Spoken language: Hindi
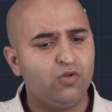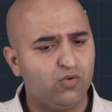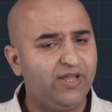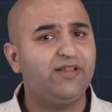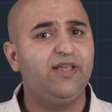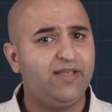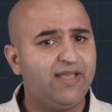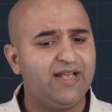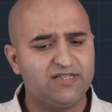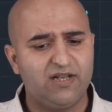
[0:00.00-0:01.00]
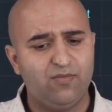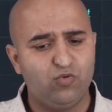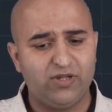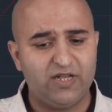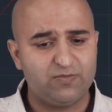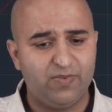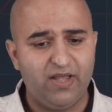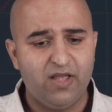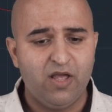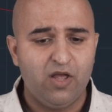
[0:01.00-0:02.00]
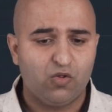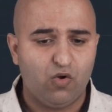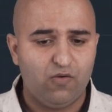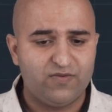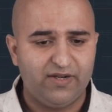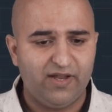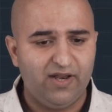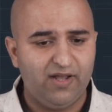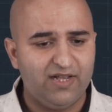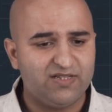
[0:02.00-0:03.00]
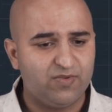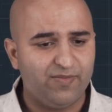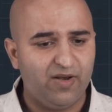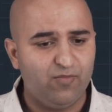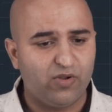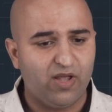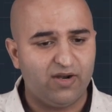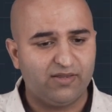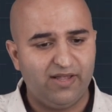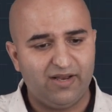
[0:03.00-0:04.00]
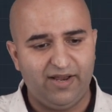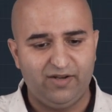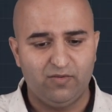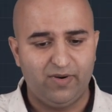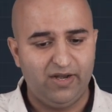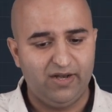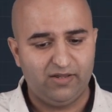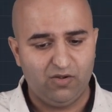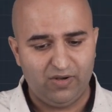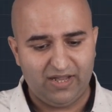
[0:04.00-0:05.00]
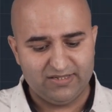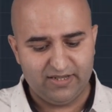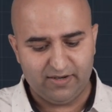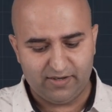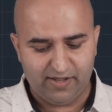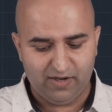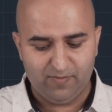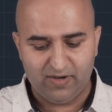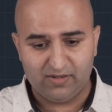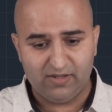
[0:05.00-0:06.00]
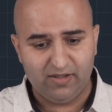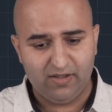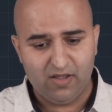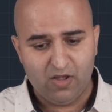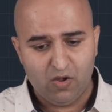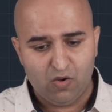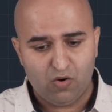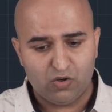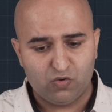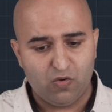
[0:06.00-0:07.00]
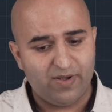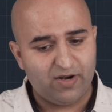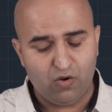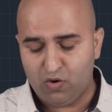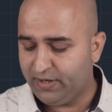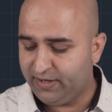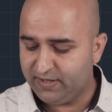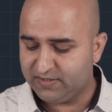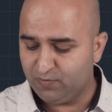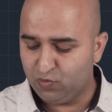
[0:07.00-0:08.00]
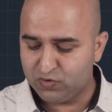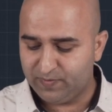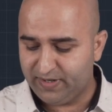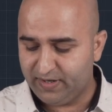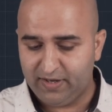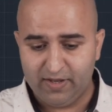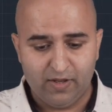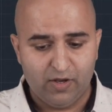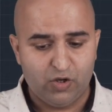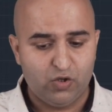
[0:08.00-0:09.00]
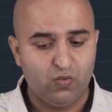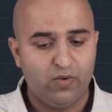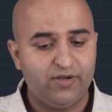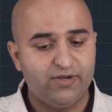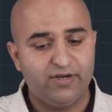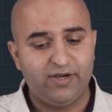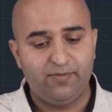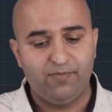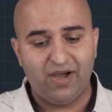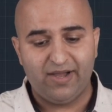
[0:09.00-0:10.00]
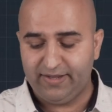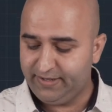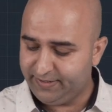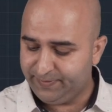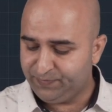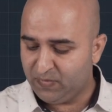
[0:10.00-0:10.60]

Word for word: तो देखते हैं कि कैसे काम होता है इस पर तो ऑफसेट के लिए गए सबसे पहले हम लोग क्या करते हैं कि लाइन कमांड ले लेते हैं और लाइन से एक रेक्टेंगल बनाते हैं और तो हमारा ऑन है सपोज़ मैंने 200 हंड्रेड बाई